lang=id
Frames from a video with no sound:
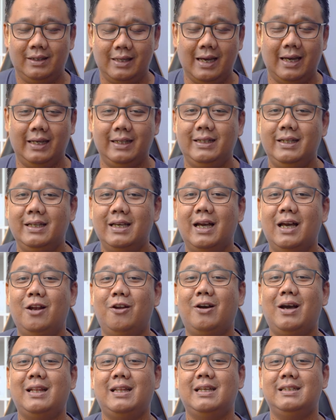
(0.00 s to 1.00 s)
Ya, intinya
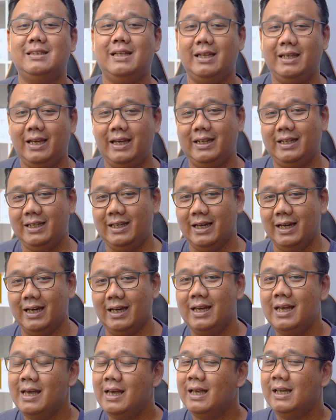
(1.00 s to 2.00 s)
kalau kata saya ini
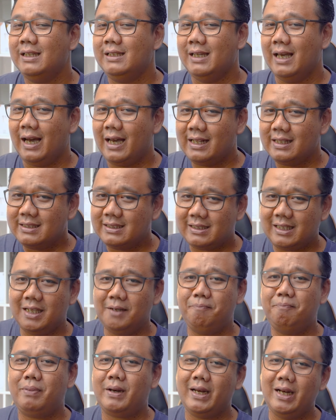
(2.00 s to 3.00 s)
ya, jangan
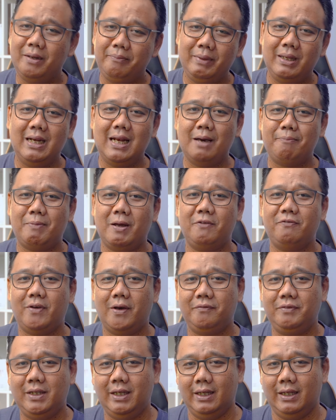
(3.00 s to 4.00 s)
skip Realme 8
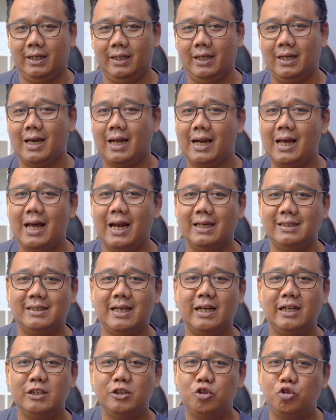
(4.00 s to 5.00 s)
5G ini karena
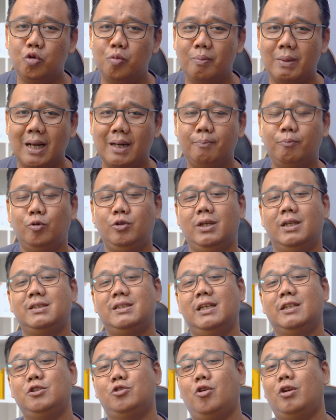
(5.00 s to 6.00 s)
alasan cuman punya
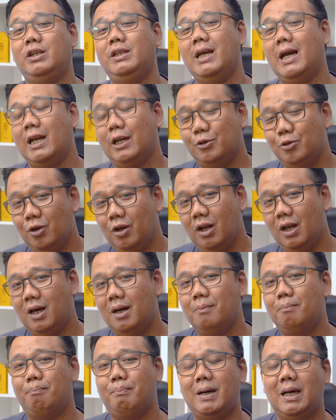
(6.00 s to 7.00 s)
sensor
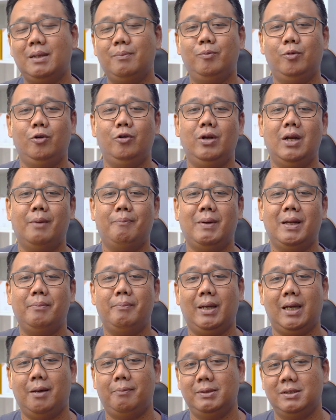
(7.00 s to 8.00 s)
jadul 48
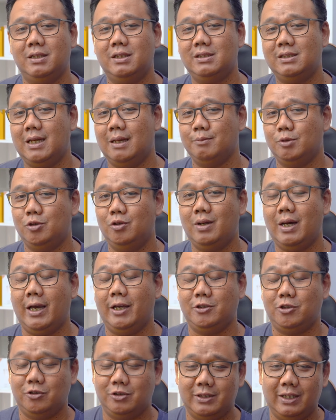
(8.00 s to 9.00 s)
megapiksel Samsung
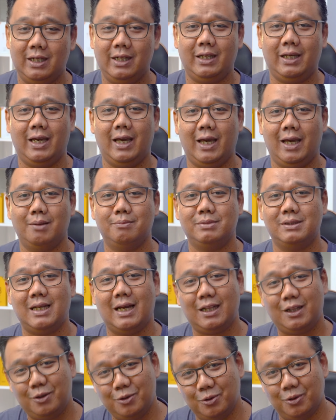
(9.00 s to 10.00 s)
ISOCELL
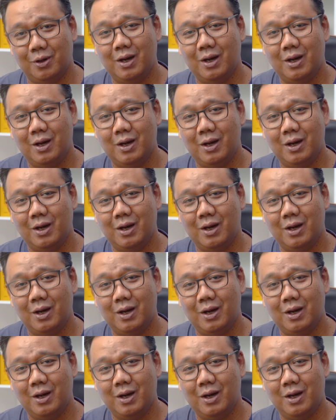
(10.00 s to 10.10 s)
GM1.